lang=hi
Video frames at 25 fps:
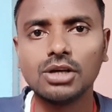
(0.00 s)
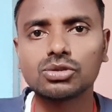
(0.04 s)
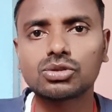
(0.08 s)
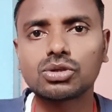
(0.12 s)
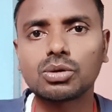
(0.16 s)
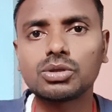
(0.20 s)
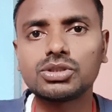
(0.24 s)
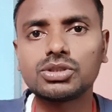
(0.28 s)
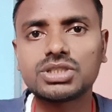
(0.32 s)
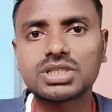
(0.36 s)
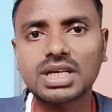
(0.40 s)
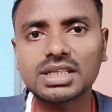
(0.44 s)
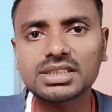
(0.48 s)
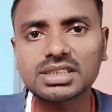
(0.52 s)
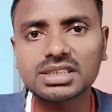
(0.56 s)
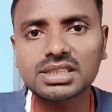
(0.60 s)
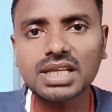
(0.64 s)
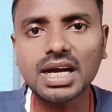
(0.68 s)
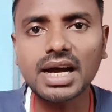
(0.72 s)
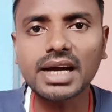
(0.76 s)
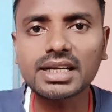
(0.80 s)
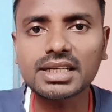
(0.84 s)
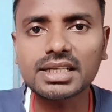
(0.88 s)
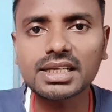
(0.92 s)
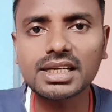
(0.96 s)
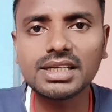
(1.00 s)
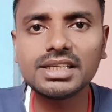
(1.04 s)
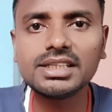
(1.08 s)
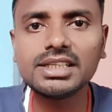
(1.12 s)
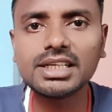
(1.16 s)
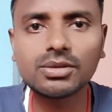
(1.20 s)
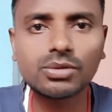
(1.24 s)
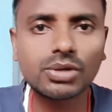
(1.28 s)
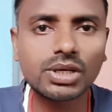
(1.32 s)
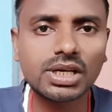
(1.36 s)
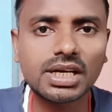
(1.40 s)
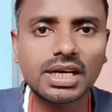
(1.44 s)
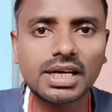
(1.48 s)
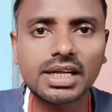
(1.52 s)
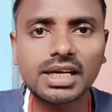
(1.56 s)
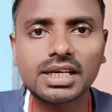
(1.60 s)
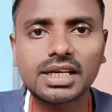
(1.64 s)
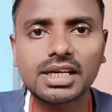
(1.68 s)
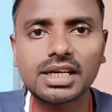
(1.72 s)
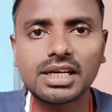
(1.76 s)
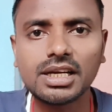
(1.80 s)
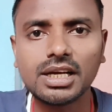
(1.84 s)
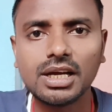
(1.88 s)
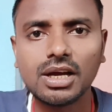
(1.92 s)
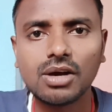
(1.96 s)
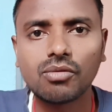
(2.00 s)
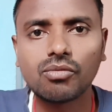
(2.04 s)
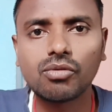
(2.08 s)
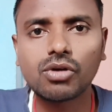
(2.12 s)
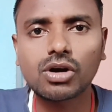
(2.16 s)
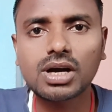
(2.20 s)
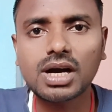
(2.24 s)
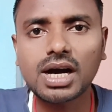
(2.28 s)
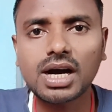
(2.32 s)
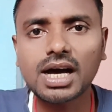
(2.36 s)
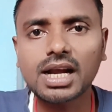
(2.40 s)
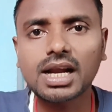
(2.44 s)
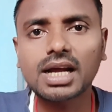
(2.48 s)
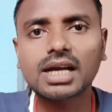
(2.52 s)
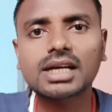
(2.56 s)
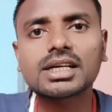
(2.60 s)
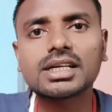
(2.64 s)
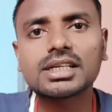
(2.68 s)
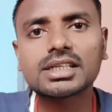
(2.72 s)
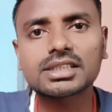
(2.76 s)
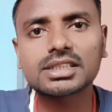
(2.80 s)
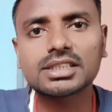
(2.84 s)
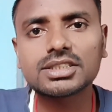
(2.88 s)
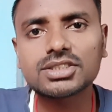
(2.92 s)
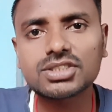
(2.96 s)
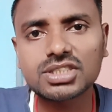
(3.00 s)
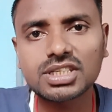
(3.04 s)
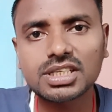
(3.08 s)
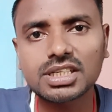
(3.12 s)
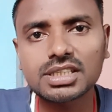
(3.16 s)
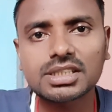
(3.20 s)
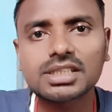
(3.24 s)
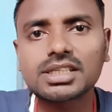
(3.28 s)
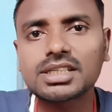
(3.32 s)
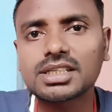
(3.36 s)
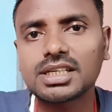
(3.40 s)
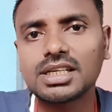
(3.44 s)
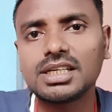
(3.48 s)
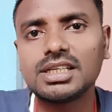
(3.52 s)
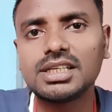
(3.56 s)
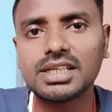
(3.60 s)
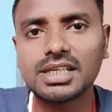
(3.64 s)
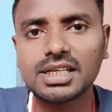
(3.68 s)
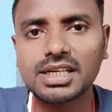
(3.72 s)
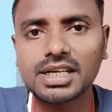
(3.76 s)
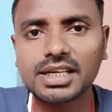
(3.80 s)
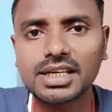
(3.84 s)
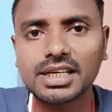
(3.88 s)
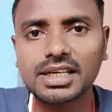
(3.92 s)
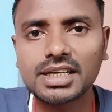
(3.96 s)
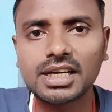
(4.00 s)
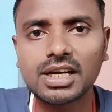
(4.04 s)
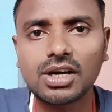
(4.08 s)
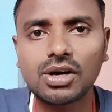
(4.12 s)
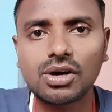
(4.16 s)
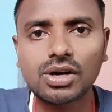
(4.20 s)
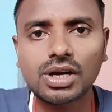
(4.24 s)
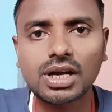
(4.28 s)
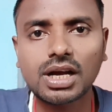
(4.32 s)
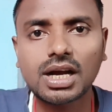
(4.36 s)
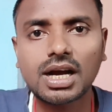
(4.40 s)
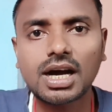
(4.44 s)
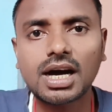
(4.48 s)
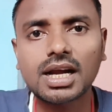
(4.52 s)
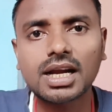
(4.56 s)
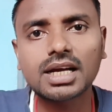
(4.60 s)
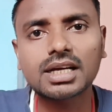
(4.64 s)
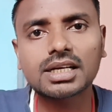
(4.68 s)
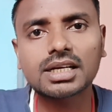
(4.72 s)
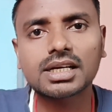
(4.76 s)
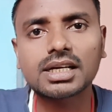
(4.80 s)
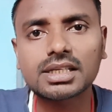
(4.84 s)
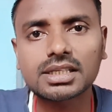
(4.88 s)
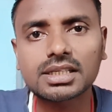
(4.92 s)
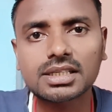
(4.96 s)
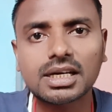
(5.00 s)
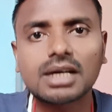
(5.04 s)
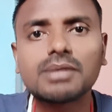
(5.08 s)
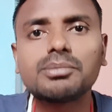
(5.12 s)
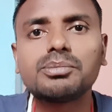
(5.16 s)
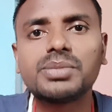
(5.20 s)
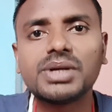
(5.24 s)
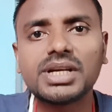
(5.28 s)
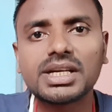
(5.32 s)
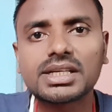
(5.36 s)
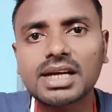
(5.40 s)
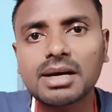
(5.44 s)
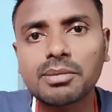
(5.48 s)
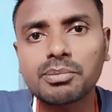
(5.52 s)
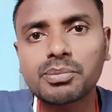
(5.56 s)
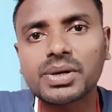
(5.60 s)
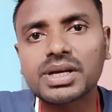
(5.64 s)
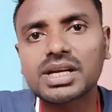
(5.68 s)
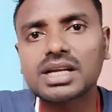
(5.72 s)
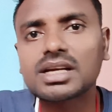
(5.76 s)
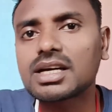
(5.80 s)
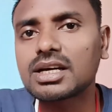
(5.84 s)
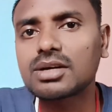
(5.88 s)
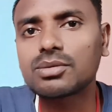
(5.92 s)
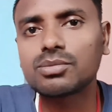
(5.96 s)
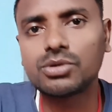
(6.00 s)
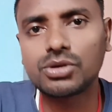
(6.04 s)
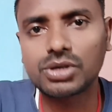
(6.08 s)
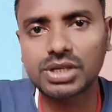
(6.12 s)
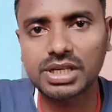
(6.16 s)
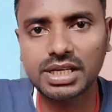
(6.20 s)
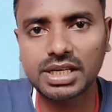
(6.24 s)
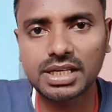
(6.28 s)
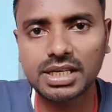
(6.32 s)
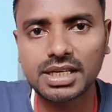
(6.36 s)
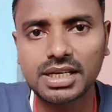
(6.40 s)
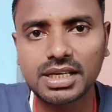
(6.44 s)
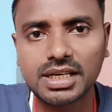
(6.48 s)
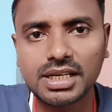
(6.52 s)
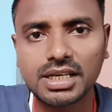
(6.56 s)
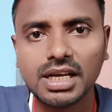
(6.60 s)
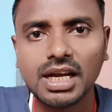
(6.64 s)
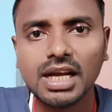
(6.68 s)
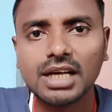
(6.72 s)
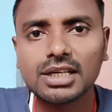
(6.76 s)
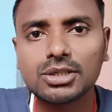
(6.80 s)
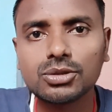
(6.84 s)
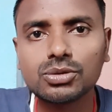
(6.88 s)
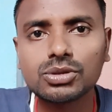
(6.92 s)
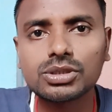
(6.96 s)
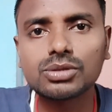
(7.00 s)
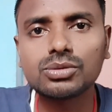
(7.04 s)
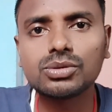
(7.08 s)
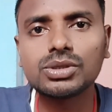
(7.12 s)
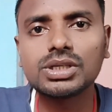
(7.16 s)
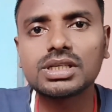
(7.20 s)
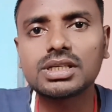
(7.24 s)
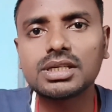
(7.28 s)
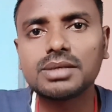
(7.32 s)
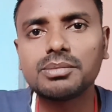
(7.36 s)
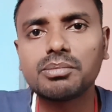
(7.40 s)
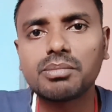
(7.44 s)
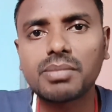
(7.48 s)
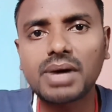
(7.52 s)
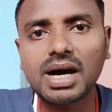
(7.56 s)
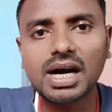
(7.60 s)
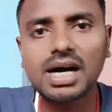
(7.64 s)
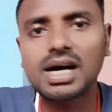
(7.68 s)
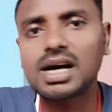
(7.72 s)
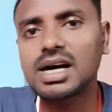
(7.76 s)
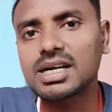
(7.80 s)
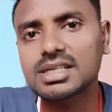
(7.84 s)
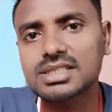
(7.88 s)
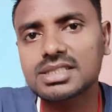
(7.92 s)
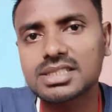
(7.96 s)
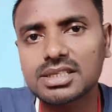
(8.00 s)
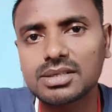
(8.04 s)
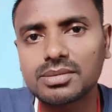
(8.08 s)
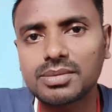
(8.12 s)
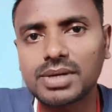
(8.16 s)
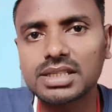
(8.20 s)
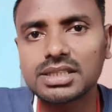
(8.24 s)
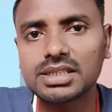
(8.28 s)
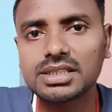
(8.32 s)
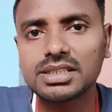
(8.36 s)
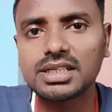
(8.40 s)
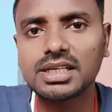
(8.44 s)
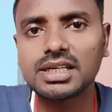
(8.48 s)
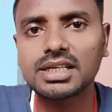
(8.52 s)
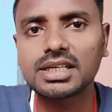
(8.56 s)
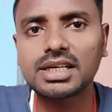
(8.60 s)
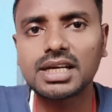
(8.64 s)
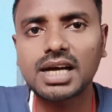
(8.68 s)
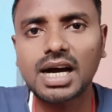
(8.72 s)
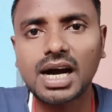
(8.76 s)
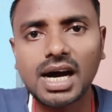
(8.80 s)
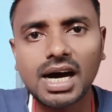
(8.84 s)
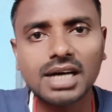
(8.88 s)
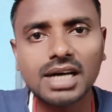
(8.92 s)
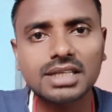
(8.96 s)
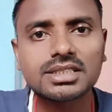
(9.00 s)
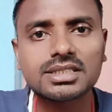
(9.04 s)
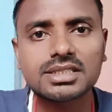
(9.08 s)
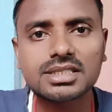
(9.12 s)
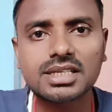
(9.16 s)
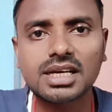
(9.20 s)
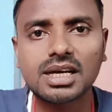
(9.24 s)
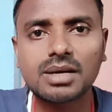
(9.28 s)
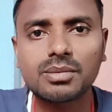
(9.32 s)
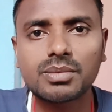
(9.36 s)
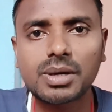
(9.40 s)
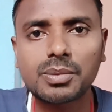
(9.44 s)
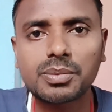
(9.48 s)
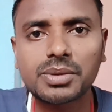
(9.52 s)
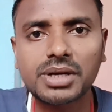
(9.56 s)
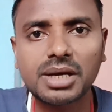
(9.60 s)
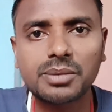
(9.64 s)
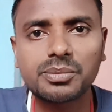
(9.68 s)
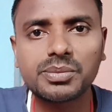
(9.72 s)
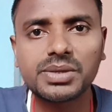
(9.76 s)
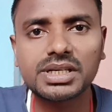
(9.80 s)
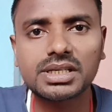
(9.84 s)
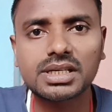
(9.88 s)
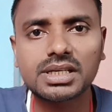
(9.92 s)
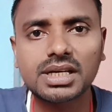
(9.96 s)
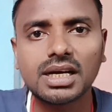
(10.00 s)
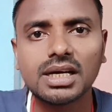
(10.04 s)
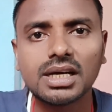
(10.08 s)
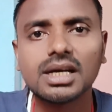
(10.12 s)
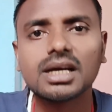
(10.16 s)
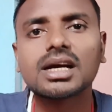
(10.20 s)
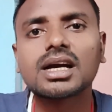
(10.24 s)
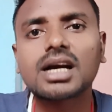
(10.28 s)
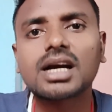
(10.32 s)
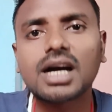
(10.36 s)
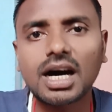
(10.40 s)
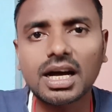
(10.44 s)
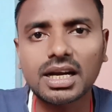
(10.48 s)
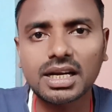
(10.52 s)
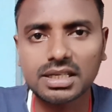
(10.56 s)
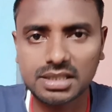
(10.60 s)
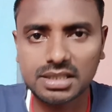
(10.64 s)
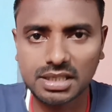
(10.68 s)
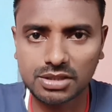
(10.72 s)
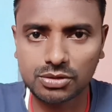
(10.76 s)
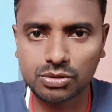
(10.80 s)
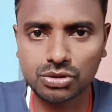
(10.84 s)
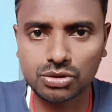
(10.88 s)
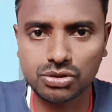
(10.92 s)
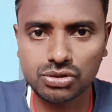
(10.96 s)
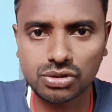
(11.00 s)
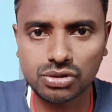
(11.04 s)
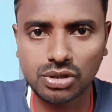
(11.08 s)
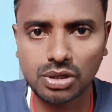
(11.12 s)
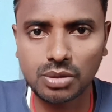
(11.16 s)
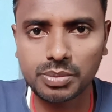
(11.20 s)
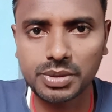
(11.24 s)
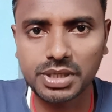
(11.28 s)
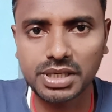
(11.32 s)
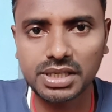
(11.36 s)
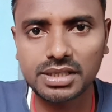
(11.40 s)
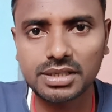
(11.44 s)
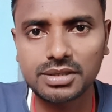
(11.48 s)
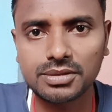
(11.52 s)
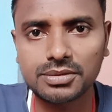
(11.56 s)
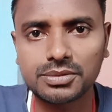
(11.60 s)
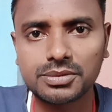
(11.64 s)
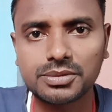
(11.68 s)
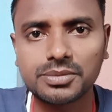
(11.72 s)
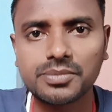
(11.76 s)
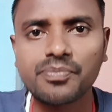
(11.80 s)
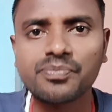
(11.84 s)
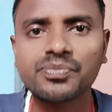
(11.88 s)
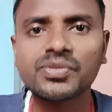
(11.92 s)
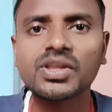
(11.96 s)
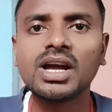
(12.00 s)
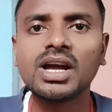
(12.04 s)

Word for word: तो जनता के लिए वो लड़ेंगे वो काराकट के क्षेत्र के लिए लड़ेंगे और काराकट का बेटा बनकर वो गए हैं क्योंकि उनकी माँ आशीर्वाद दी है कि आज से हम अपना बेटा काराकट को सौंप रही हूँ